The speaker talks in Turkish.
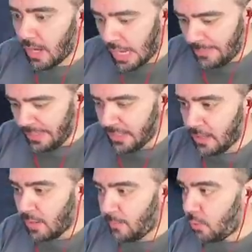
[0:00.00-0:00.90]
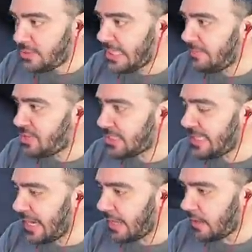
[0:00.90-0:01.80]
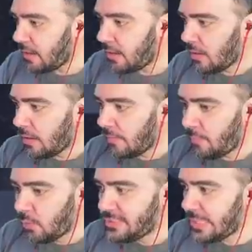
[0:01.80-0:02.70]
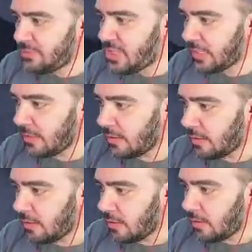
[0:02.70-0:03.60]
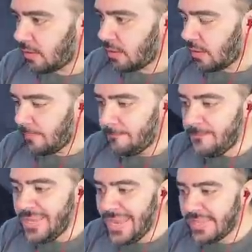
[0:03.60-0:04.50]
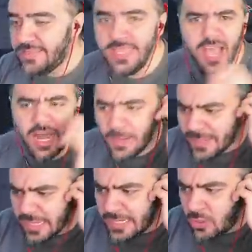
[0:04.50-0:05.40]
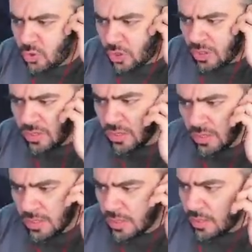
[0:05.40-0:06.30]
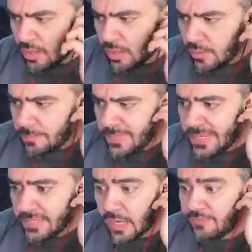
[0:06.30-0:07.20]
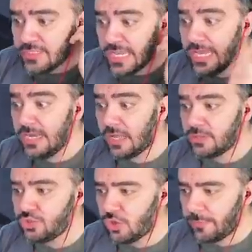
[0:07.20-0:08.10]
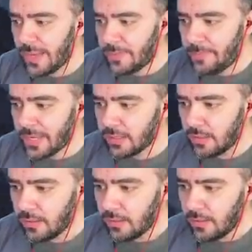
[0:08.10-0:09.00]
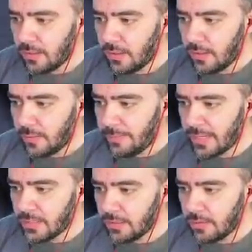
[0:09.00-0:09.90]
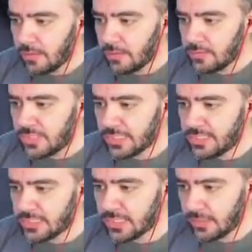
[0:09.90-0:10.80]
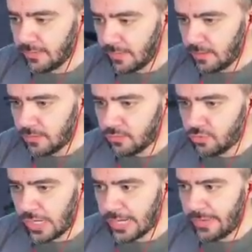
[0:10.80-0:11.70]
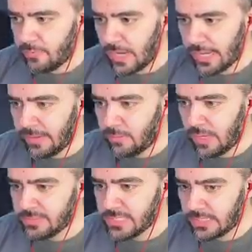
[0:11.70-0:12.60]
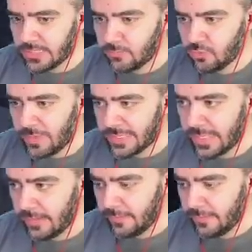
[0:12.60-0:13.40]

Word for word: Abi polisleri bir çeksene. Polisleri bir çek. Millet niye arabadan iniyor? Milletin kafası 56 şu an. Bak bak bak. Bak. Çekil çekil çekil. Dur arabayı arabayı buraya bir salacağım. Dur bekle.